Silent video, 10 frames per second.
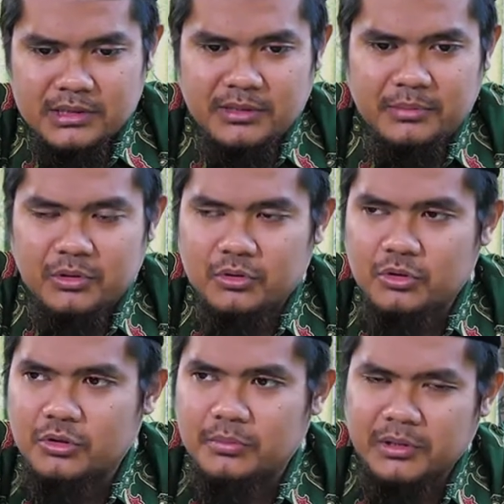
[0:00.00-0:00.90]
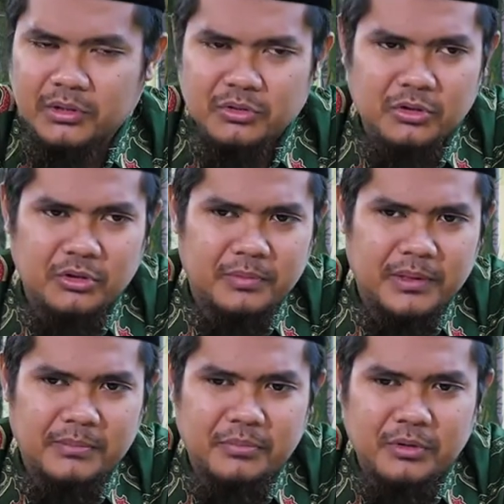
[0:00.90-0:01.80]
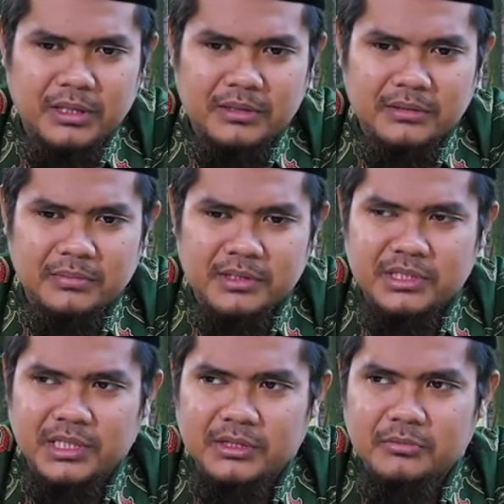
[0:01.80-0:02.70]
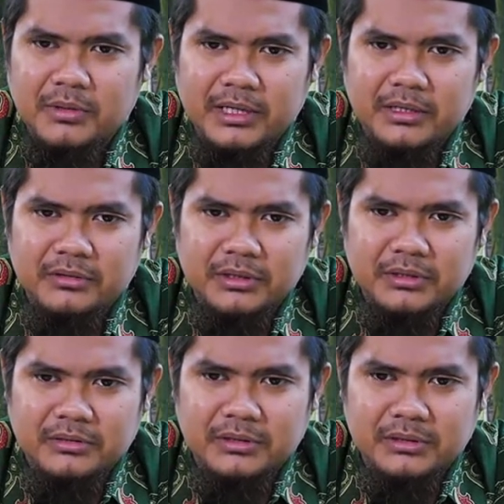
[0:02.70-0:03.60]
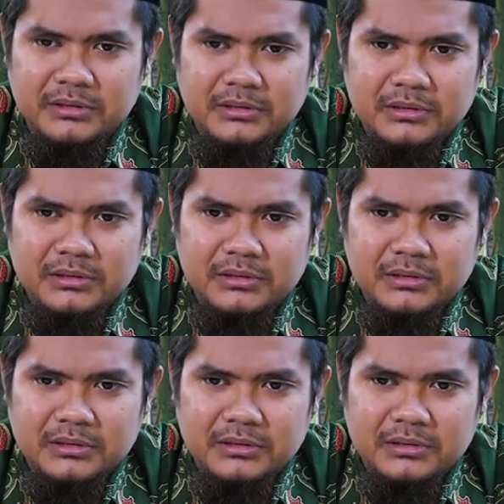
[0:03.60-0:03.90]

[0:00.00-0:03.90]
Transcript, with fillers: jadi menuduh menuduh perempuan berzina itu bahaya loh ikhwan